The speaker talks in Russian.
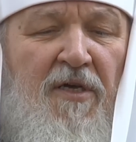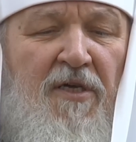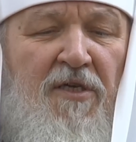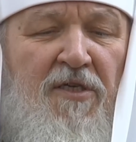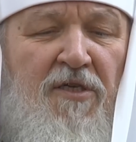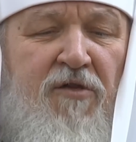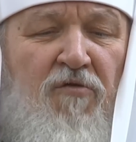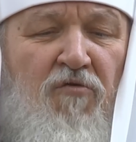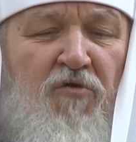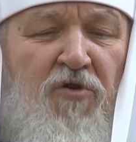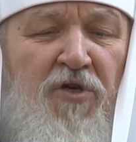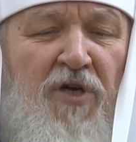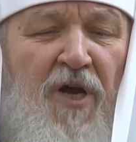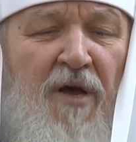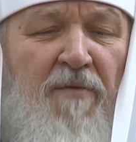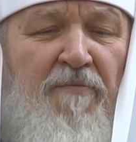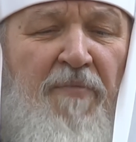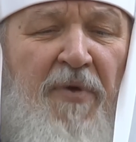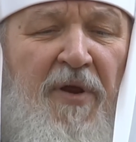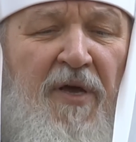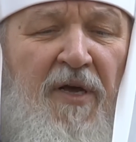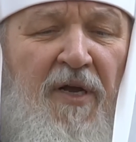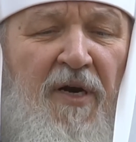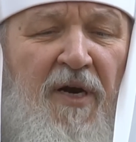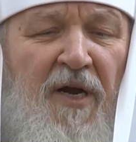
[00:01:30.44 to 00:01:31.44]
слушая
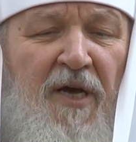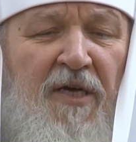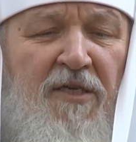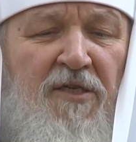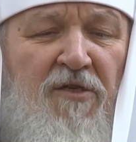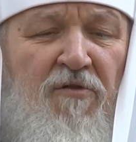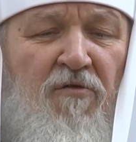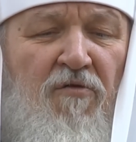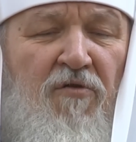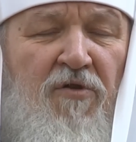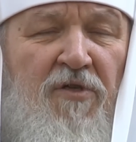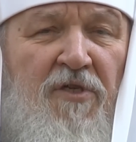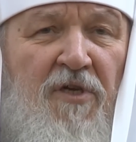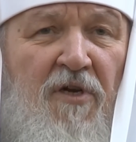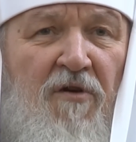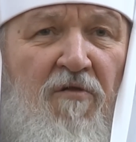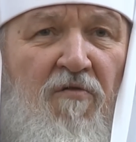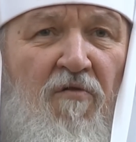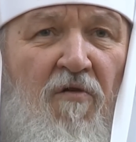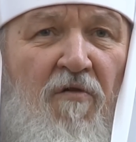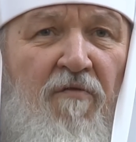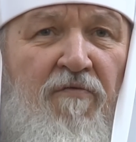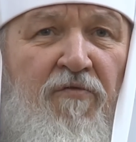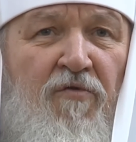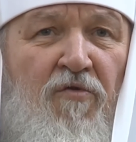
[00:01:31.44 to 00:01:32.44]
прекрасную
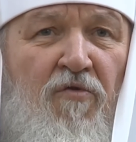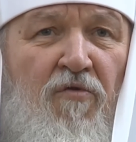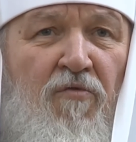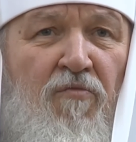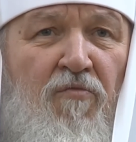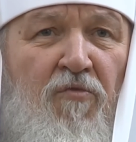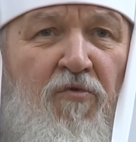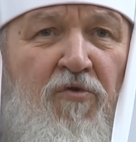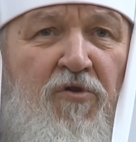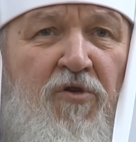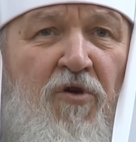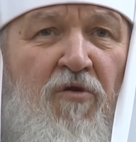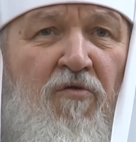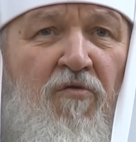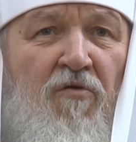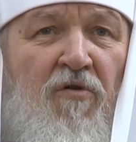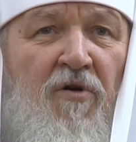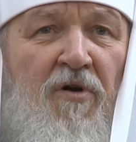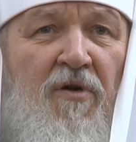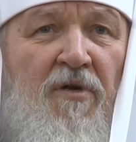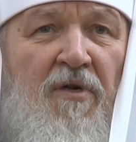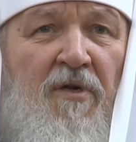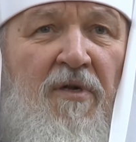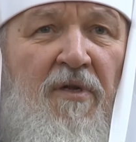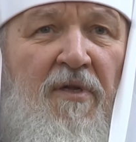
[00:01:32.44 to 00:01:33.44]
церковную
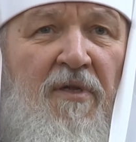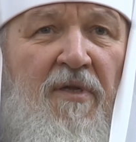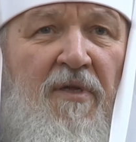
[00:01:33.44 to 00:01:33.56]
музыку –